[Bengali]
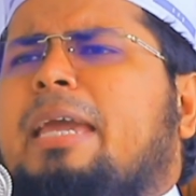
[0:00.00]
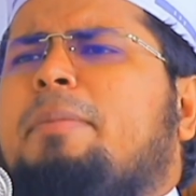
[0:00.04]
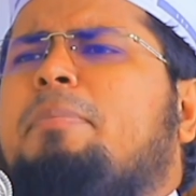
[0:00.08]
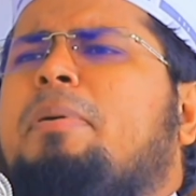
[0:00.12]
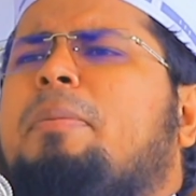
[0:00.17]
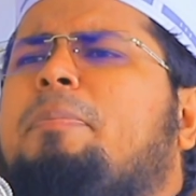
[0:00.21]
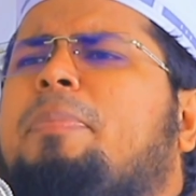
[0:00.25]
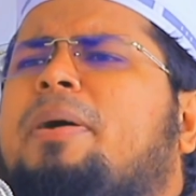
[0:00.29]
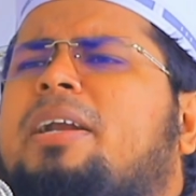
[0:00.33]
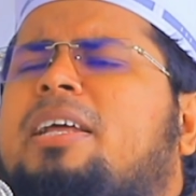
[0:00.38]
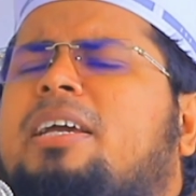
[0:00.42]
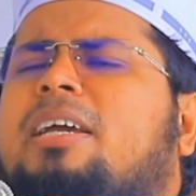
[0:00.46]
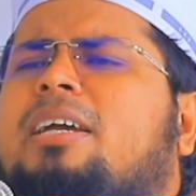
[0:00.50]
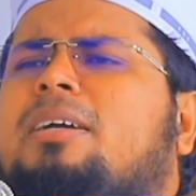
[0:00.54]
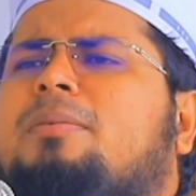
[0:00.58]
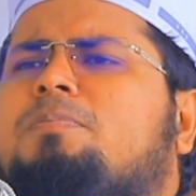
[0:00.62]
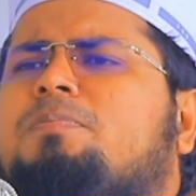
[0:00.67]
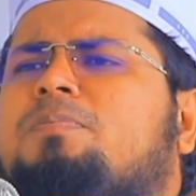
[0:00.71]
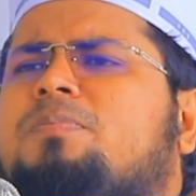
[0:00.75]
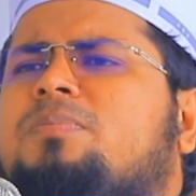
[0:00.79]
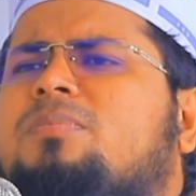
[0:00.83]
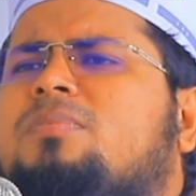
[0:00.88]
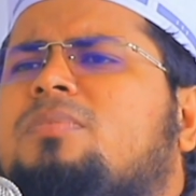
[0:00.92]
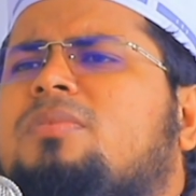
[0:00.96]
এই ব্যাপারে
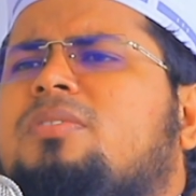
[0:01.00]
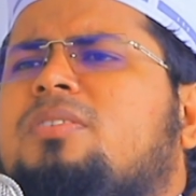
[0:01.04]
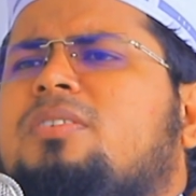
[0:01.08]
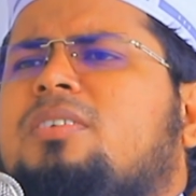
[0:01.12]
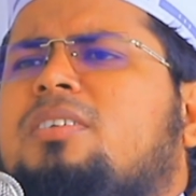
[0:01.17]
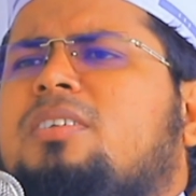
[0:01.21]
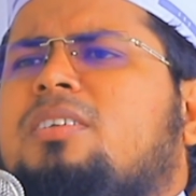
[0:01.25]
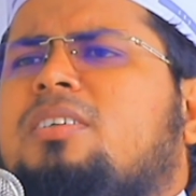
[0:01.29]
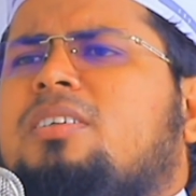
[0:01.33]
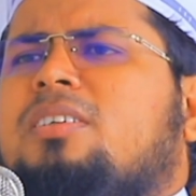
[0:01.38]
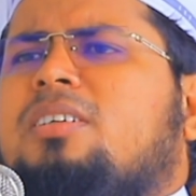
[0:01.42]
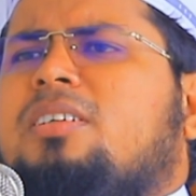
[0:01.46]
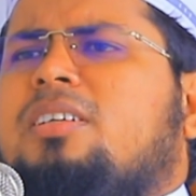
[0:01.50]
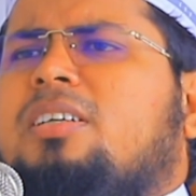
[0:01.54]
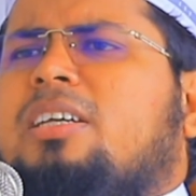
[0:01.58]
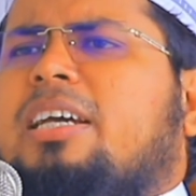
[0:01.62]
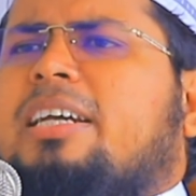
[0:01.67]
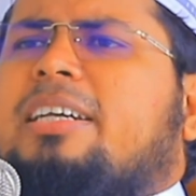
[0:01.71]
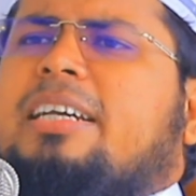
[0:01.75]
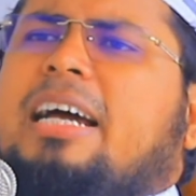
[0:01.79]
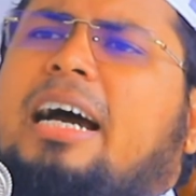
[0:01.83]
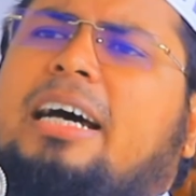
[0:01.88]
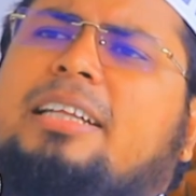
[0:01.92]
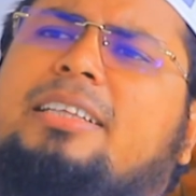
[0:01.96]

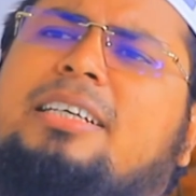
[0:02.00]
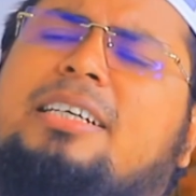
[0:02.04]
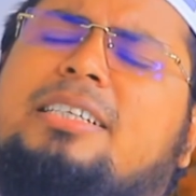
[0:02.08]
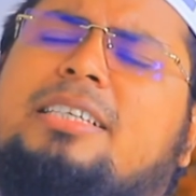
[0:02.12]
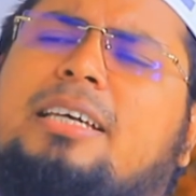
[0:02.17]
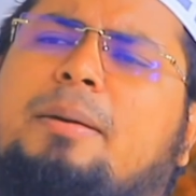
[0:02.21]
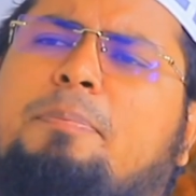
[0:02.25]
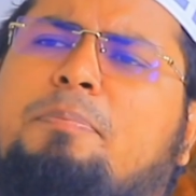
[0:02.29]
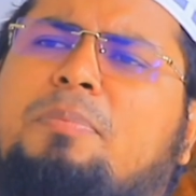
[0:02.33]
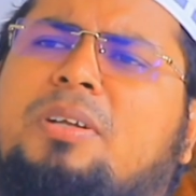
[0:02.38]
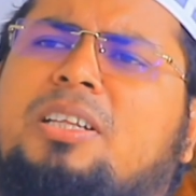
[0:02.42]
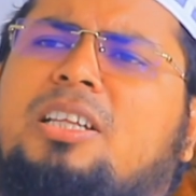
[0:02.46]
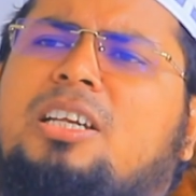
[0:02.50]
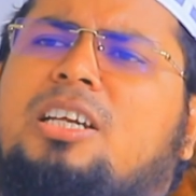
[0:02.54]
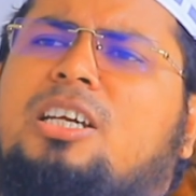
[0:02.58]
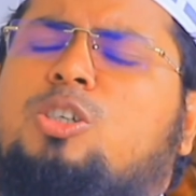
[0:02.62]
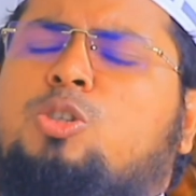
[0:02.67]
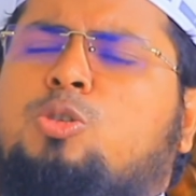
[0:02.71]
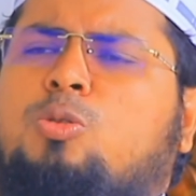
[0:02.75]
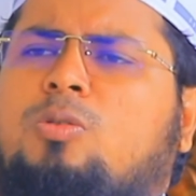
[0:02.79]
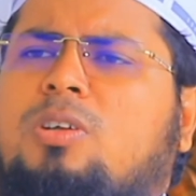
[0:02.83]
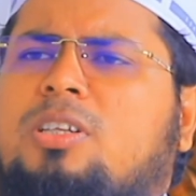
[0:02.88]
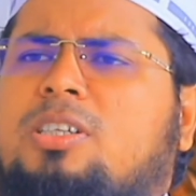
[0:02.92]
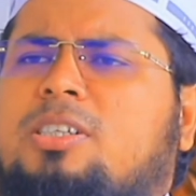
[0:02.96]
একটা হাদিস
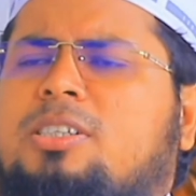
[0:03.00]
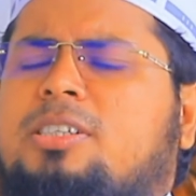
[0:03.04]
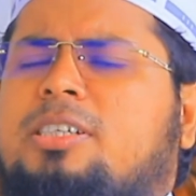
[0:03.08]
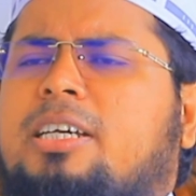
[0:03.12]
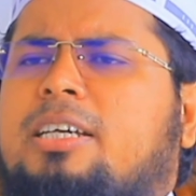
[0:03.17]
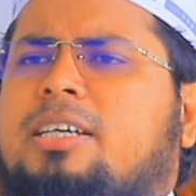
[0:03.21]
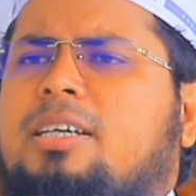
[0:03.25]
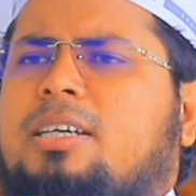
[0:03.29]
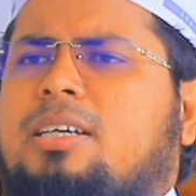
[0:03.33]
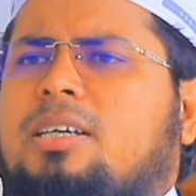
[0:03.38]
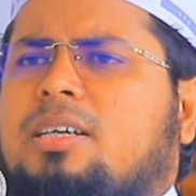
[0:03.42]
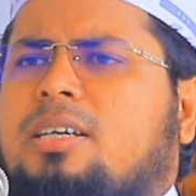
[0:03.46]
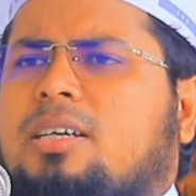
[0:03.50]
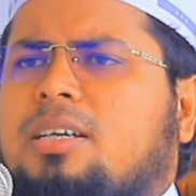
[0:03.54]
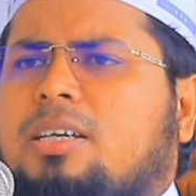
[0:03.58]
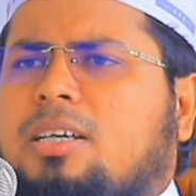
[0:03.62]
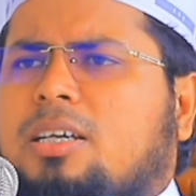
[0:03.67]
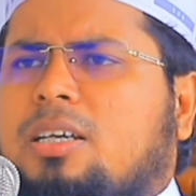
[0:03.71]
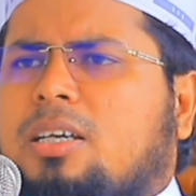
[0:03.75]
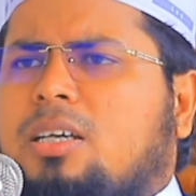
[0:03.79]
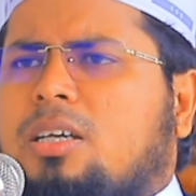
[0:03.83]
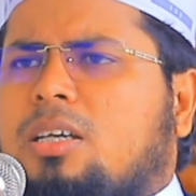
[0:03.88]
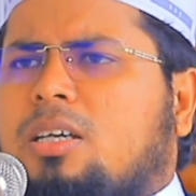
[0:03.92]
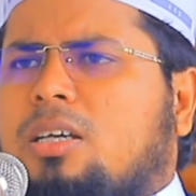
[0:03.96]
আপনাদেরকে শোনাতে চাই
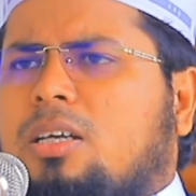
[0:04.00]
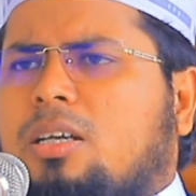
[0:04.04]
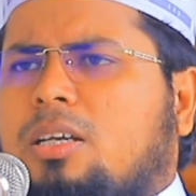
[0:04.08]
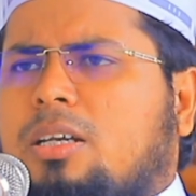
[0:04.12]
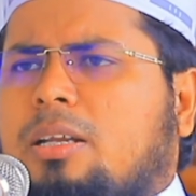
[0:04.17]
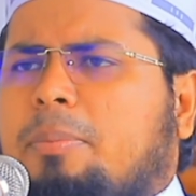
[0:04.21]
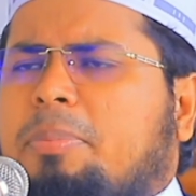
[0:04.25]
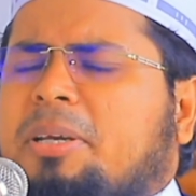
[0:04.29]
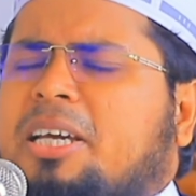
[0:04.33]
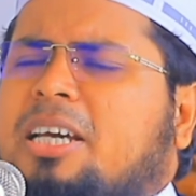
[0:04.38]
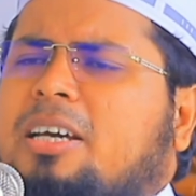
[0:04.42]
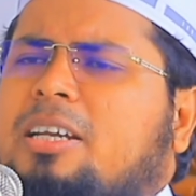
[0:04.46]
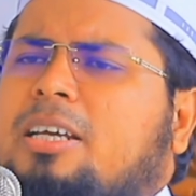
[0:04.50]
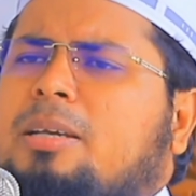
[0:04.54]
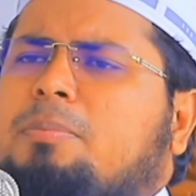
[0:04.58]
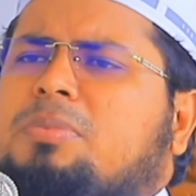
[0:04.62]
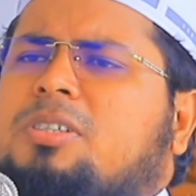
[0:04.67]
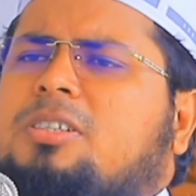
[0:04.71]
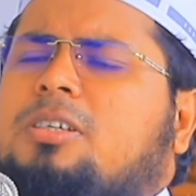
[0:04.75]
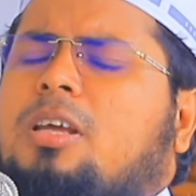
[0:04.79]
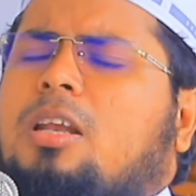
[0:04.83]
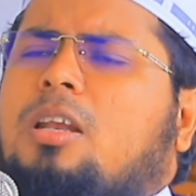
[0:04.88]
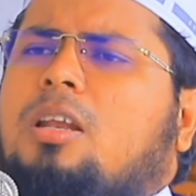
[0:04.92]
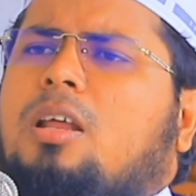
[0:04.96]
নবী করিম
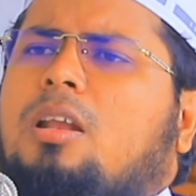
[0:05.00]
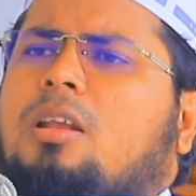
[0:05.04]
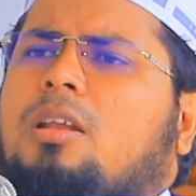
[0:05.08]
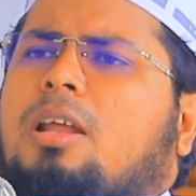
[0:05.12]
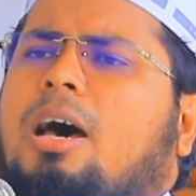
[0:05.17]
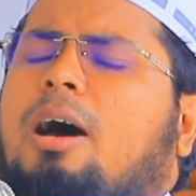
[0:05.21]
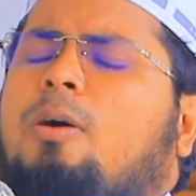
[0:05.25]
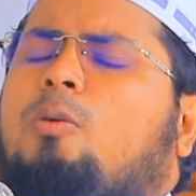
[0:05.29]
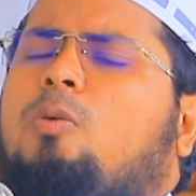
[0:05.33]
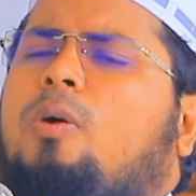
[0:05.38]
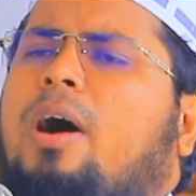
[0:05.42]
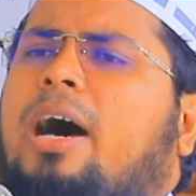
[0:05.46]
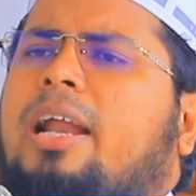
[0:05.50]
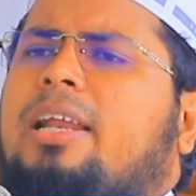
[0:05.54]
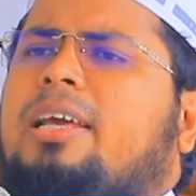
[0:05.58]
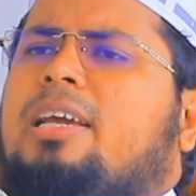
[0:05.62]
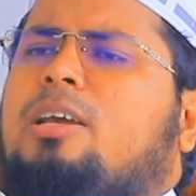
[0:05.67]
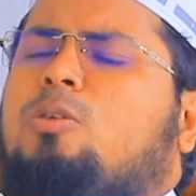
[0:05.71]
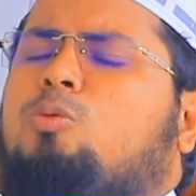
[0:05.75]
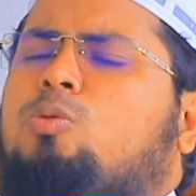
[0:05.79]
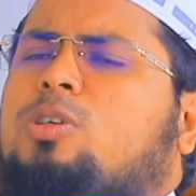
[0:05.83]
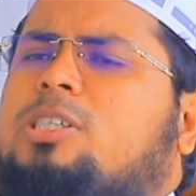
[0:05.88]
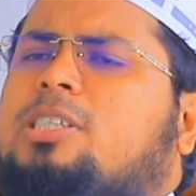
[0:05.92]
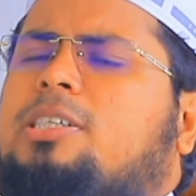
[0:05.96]
সাল্লাহ
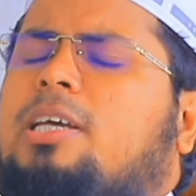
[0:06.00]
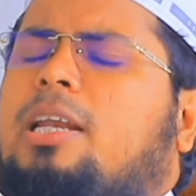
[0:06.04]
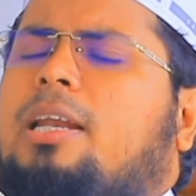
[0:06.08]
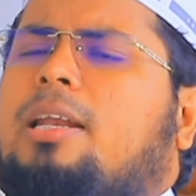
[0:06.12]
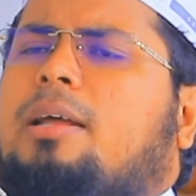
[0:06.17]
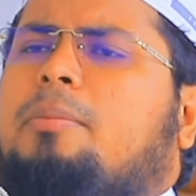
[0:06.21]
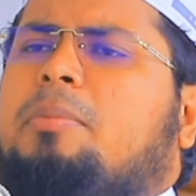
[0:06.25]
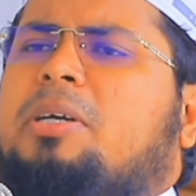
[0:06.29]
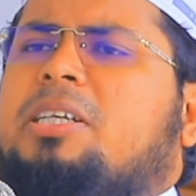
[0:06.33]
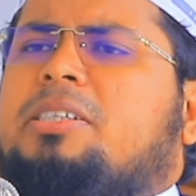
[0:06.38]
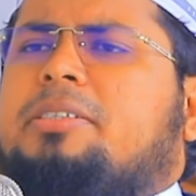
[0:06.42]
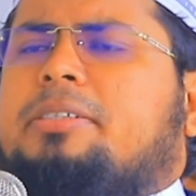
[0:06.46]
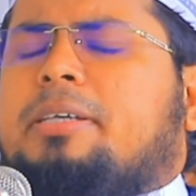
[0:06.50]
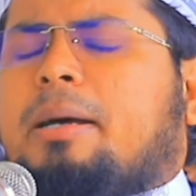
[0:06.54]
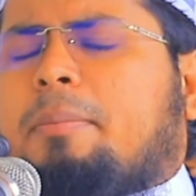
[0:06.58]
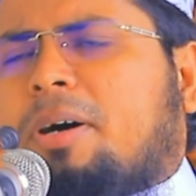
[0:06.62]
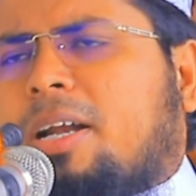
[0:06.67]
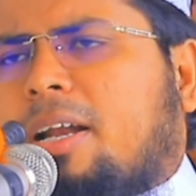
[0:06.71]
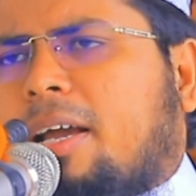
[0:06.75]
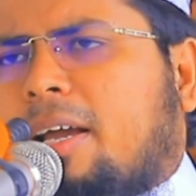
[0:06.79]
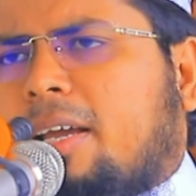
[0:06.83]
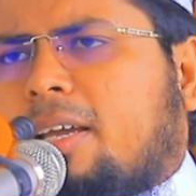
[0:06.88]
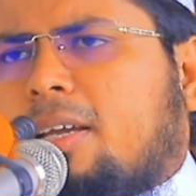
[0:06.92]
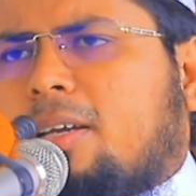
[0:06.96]
আলী ওয়াসাল্লামের
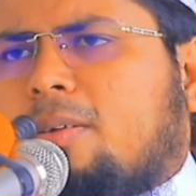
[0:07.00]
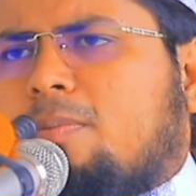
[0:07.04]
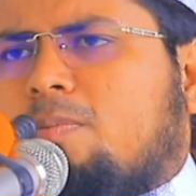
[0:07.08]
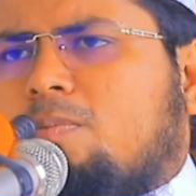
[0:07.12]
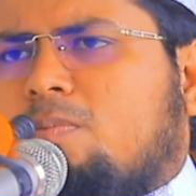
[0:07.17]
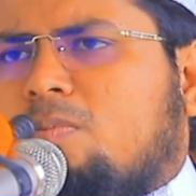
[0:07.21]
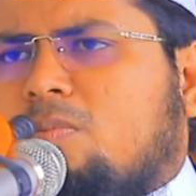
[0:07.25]
জামানায়